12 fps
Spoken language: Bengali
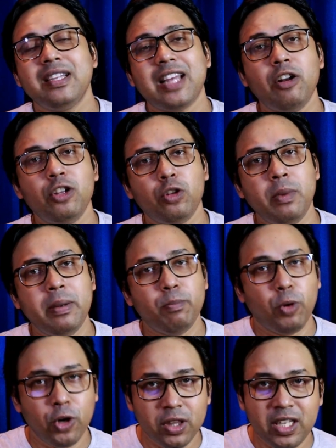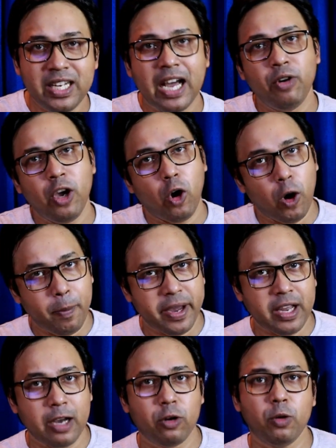তাহলে তুমি ভর্তি না হয়ে
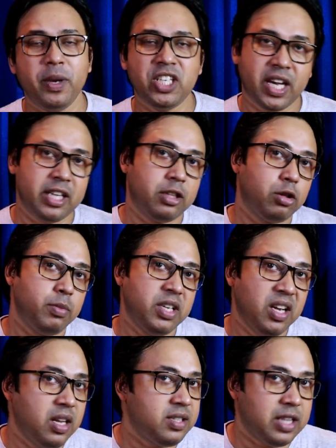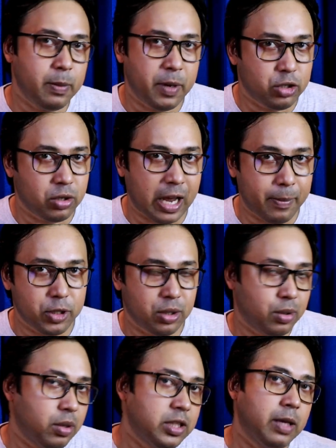অপেক্ষা করবে সেক্ষেত্রে তুমি রিলিজ স্লিপের জন্য
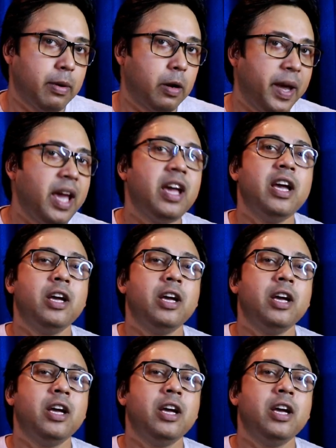আবেদন করতে পারবে